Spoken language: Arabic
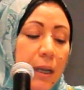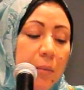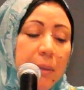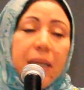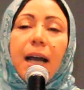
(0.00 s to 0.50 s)

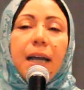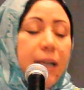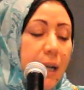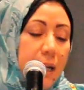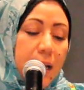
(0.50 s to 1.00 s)
من
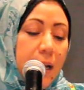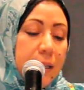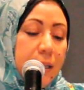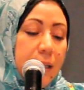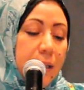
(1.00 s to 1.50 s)

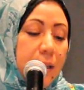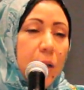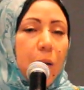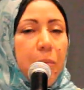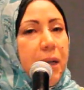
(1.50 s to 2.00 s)
حكاياك
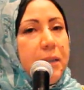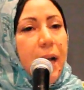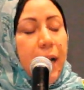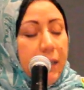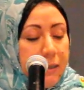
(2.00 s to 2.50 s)

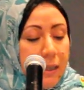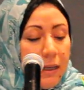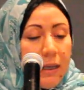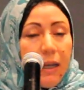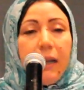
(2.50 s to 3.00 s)
بغداد
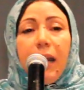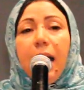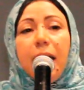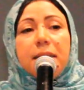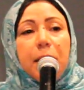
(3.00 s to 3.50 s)

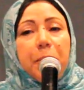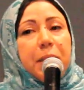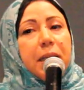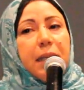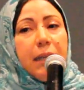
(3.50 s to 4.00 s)
لا
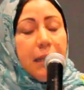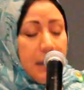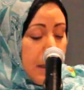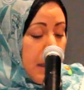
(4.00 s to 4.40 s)
تبكي